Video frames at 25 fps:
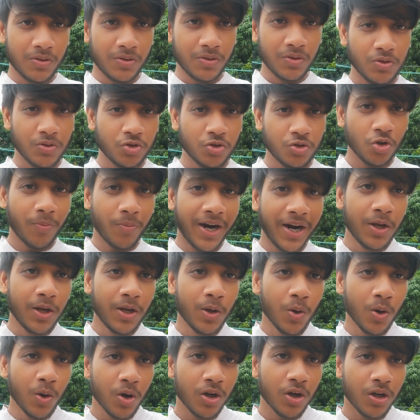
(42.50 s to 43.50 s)
तो भाई
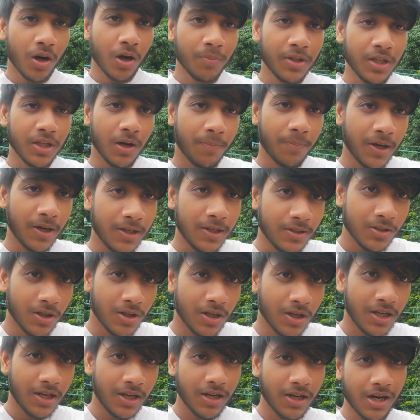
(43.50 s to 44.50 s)
लोग अभी अपन जो
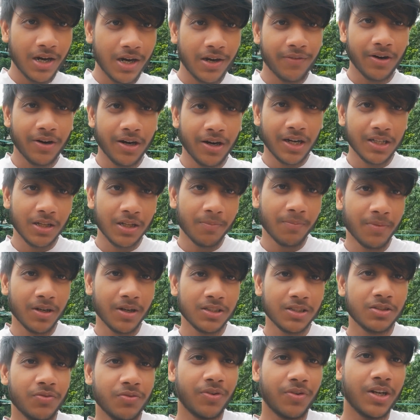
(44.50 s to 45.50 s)
है नहा वहाँ के
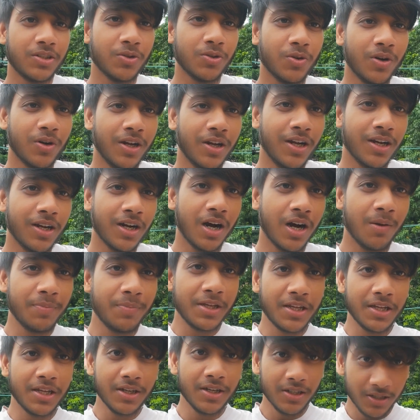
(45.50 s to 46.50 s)
मस्त फ्रेश हो गए हैं खा पी
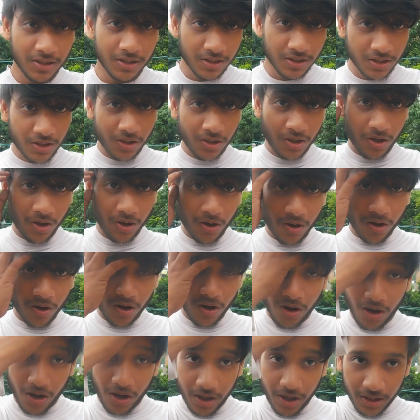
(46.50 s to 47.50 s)
के
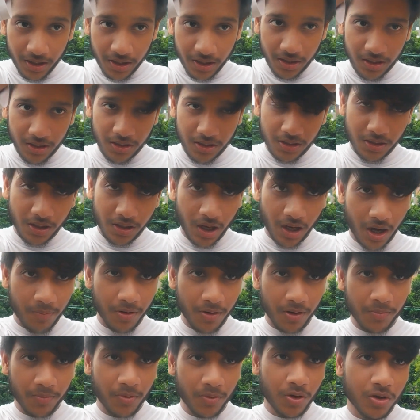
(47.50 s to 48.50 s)
और अब
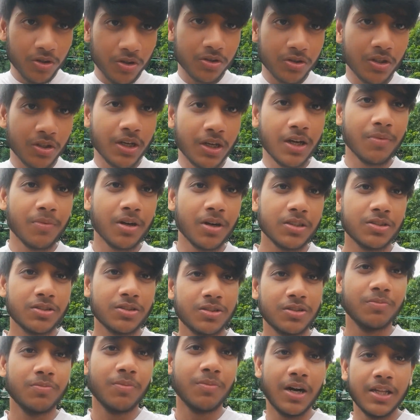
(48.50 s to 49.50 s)
हम लोग जो है मस्त
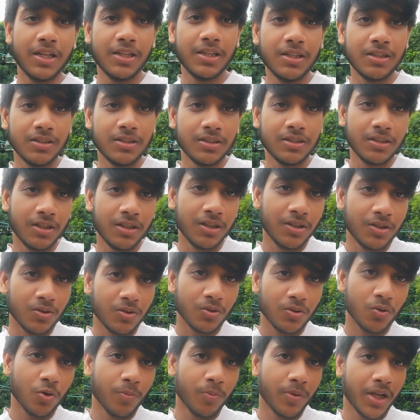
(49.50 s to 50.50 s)
भाई
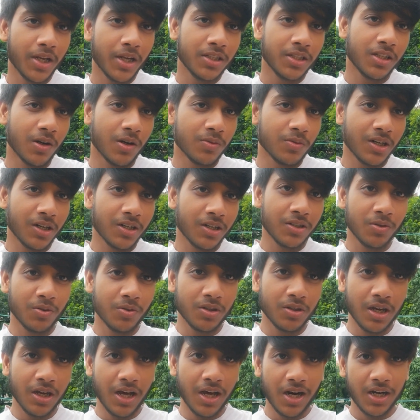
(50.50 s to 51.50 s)
घूम रहे हैं इधर उधर
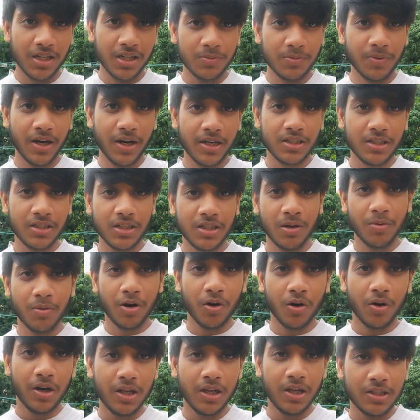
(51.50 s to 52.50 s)
क्योंकि यार आज बारिश का
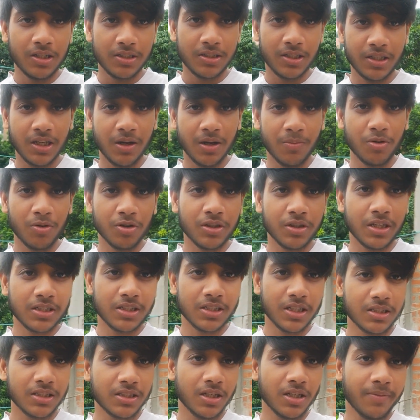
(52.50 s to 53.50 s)
माहौल है जैसा कि आप लोग देख
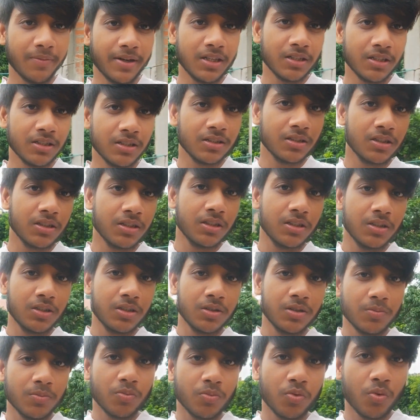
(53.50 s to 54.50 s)
सकते हैं भाई
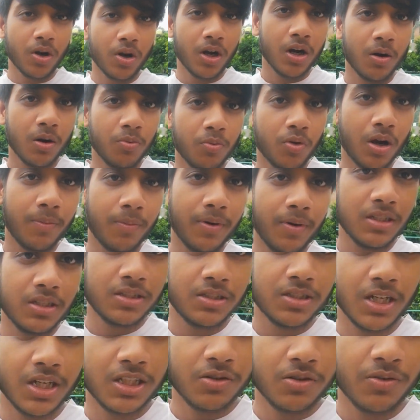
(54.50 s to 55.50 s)
पूरा का पूरा भाई
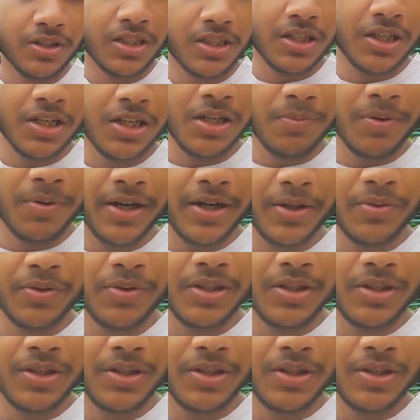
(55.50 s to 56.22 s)
छत वत गीली पड़ी हुई